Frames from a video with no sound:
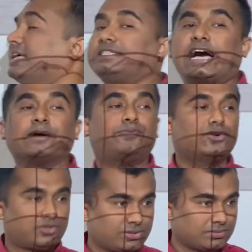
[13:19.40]
মনে হয় জাং
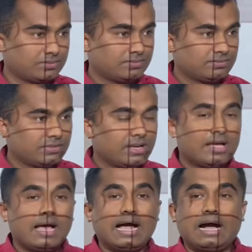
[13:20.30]
ফুড
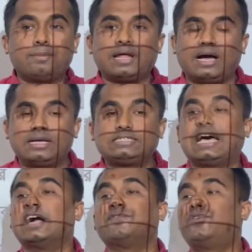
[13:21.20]
আমরা
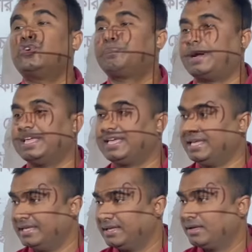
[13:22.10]
জাং ফুড মানে
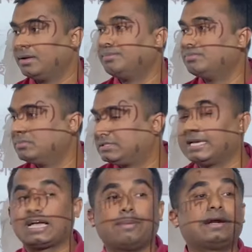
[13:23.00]
কি
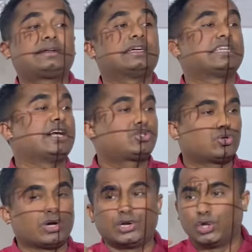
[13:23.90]
যে খাবারটা
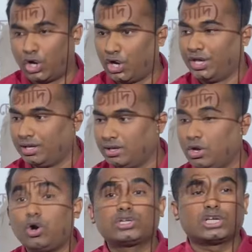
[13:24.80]
স্বাস্থ্যকর নয়
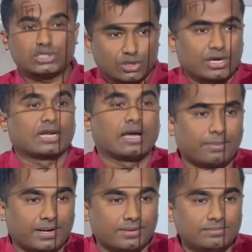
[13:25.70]
অস্বাস্থ্যকর
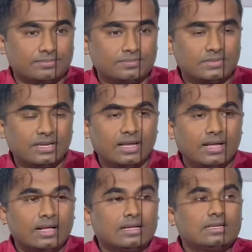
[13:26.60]
খাবার
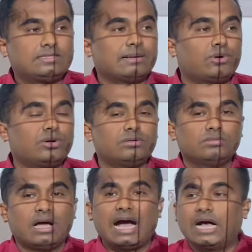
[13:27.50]
যেমন
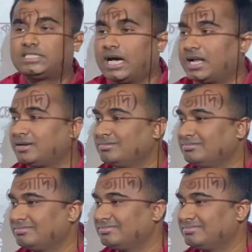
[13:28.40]
আচার